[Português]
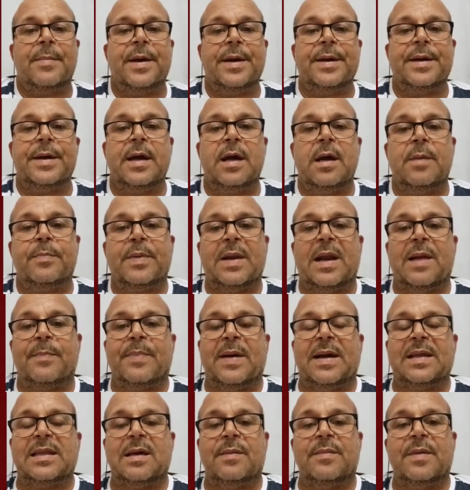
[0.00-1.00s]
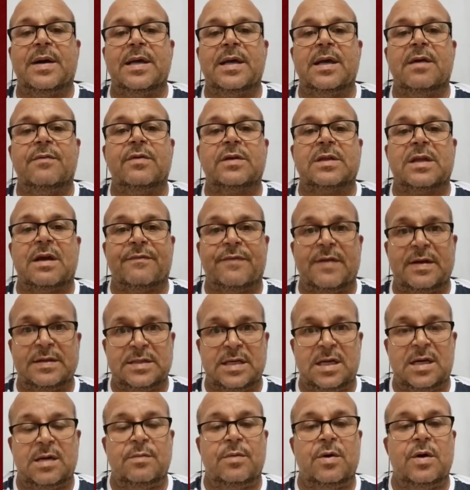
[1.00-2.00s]
Amanhã, pela parte da manhã, eu vou estar
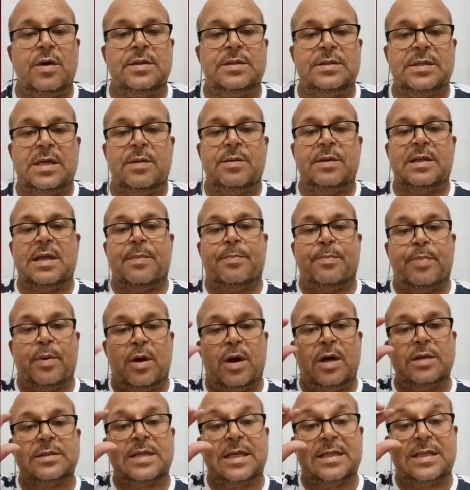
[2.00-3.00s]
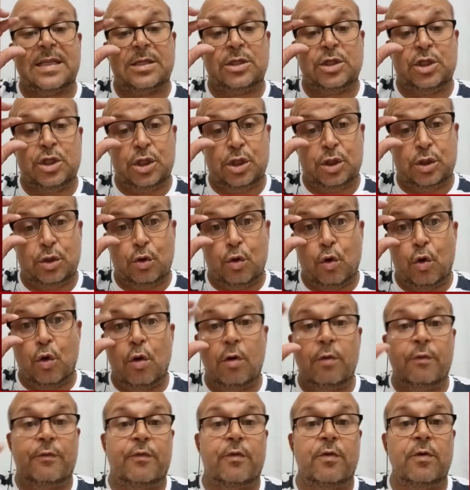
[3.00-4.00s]
tá fazendo meu exame da próstata de
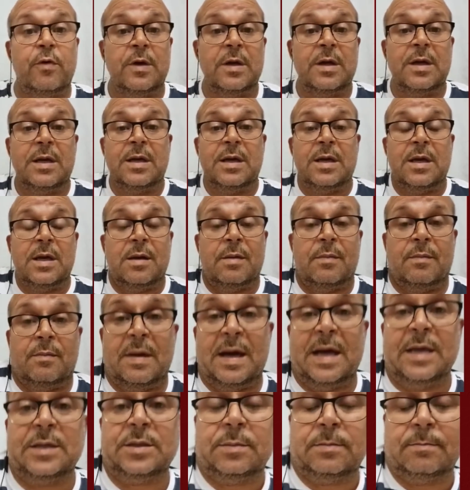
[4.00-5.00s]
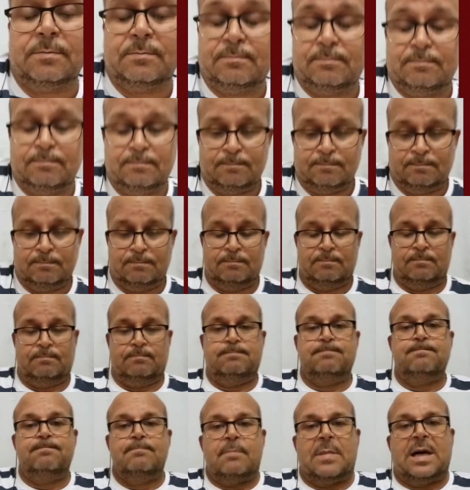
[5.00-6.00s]
novo. Mais,
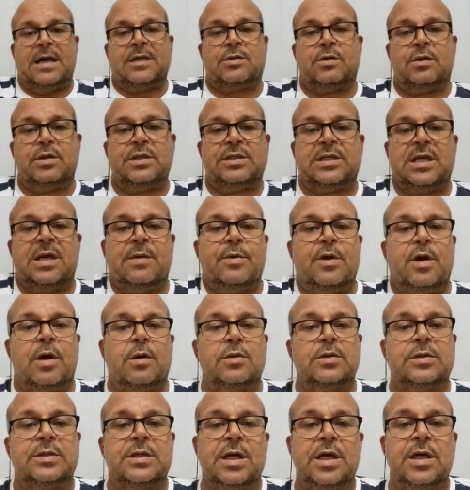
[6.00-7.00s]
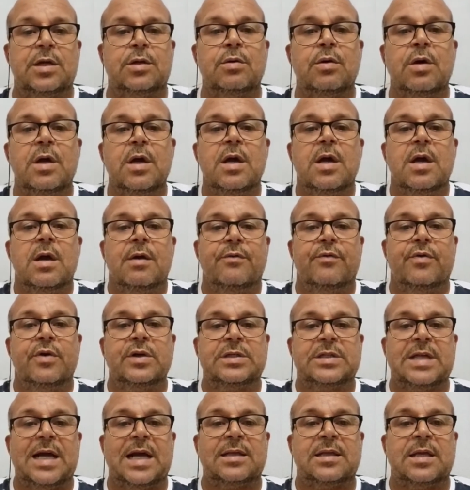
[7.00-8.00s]
mais um exame logo cedo.
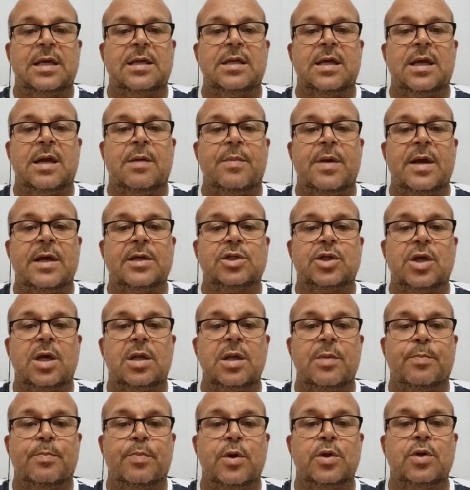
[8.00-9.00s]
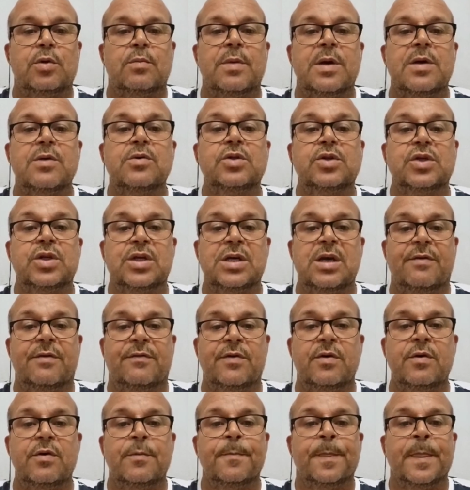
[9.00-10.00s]
Vou estar atendendo amanhã só depois do
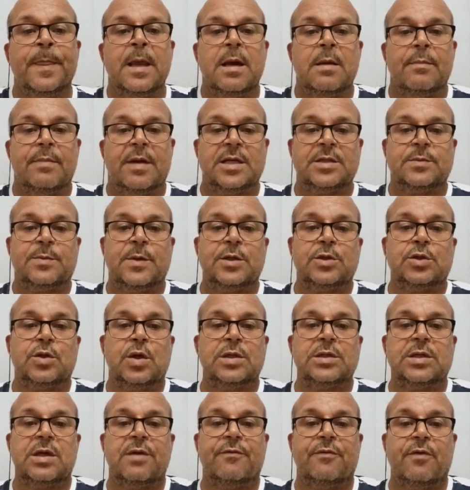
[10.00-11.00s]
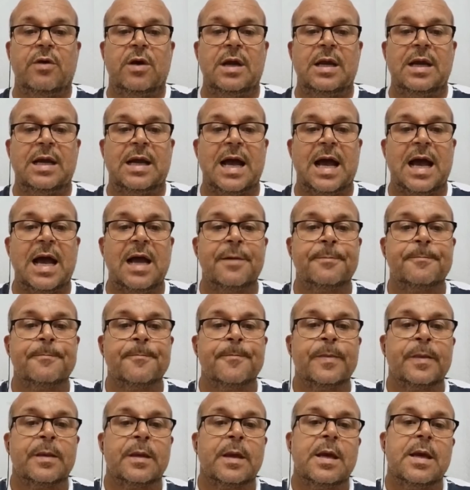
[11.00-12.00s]
meio-dia, viu? Para as pessoas que forem
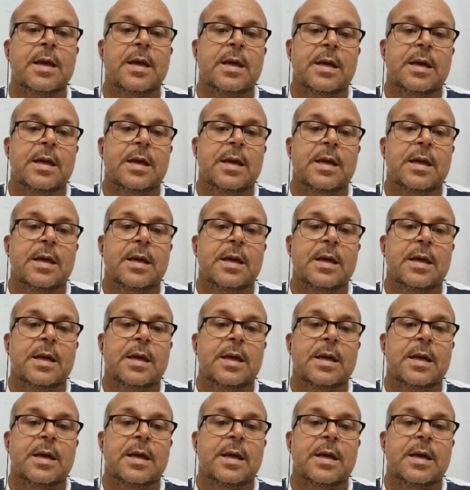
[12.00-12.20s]
ligar.